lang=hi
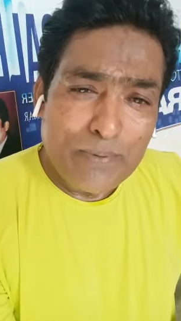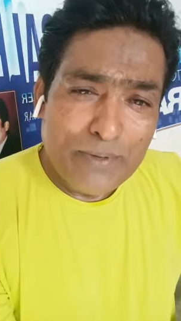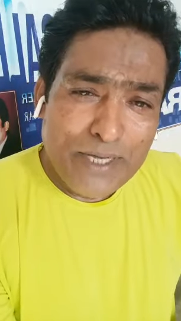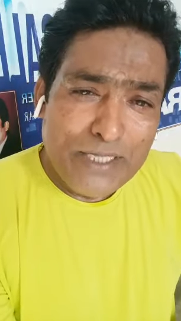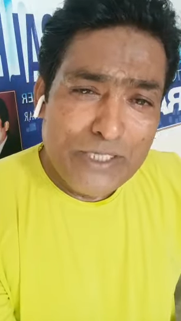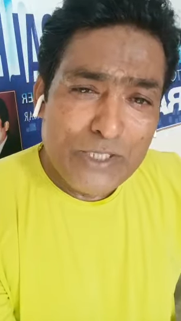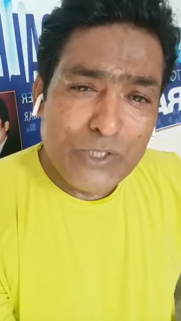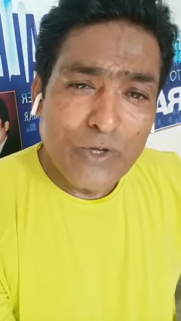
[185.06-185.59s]

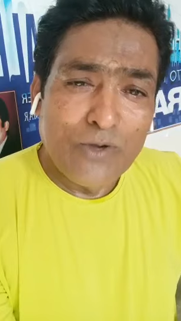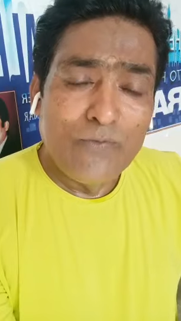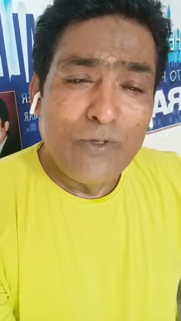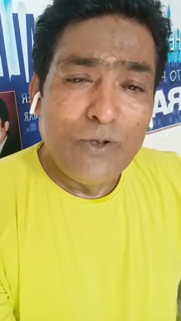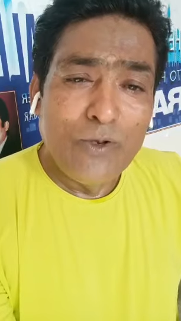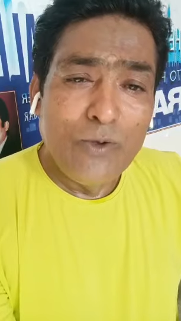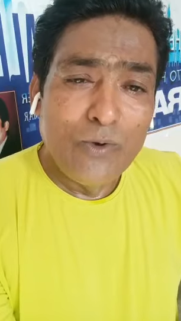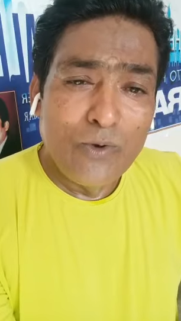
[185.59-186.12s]
प्रिंस ऑफ द
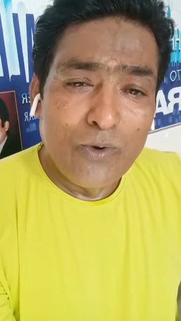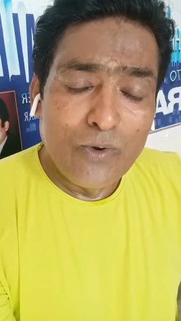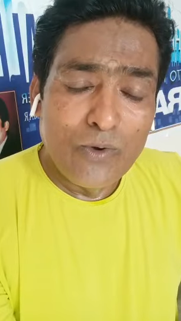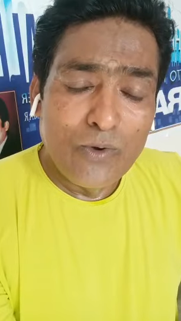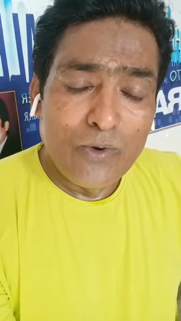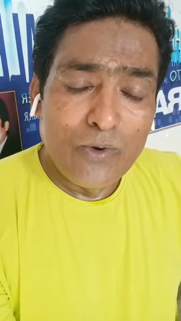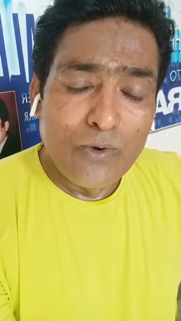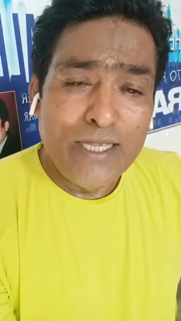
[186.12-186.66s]
लो
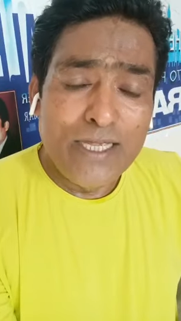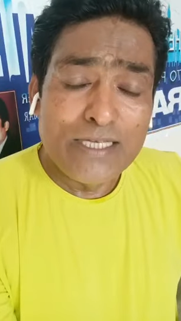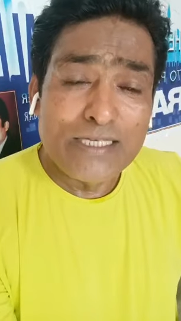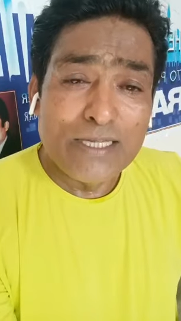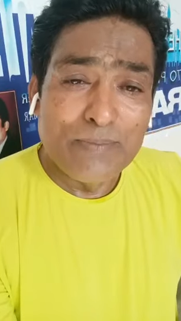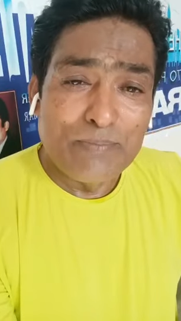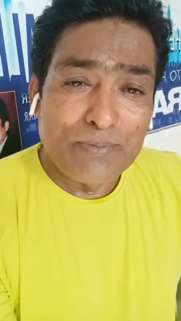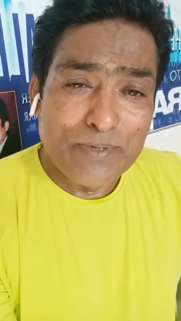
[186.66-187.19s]
ही इज
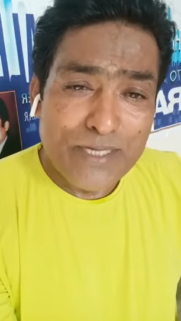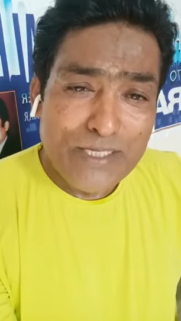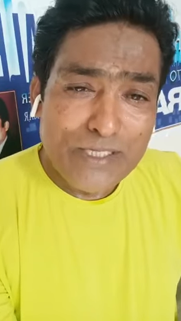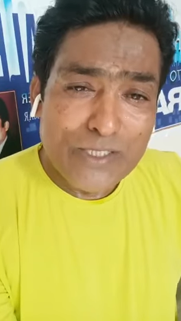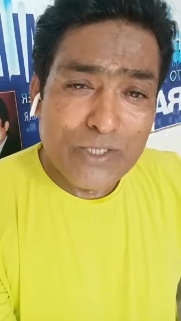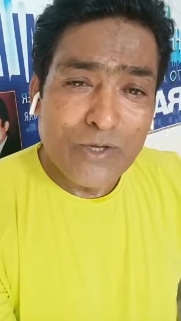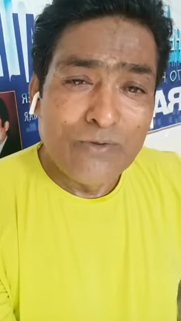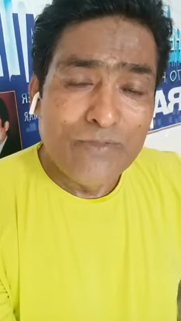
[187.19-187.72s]
द
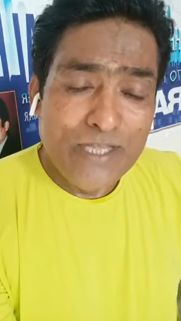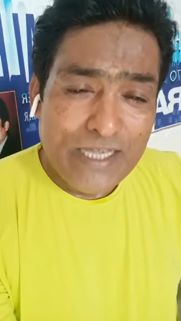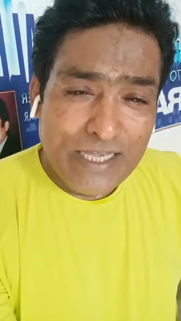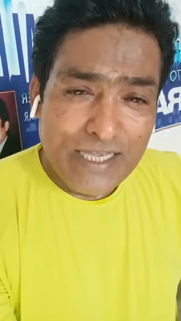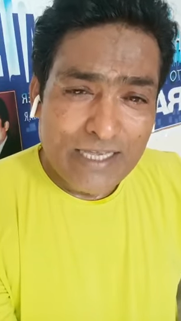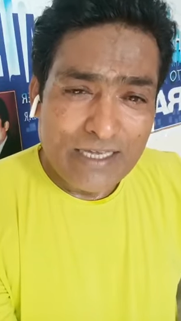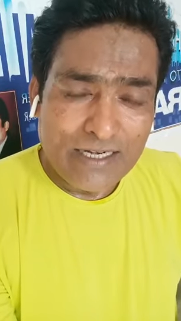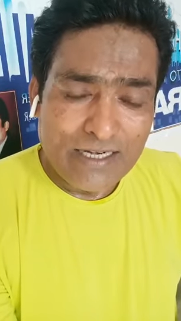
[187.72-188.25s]
प्रिंस ऑफ द
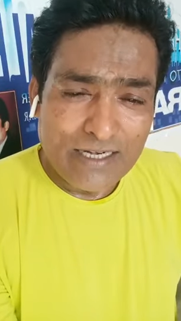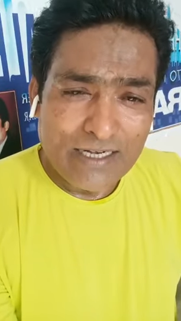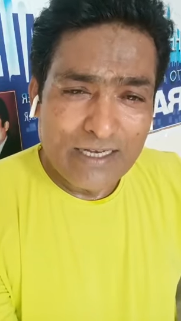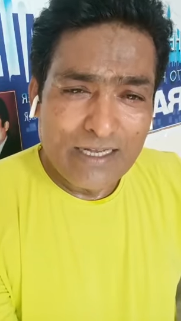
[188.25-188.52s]
एयर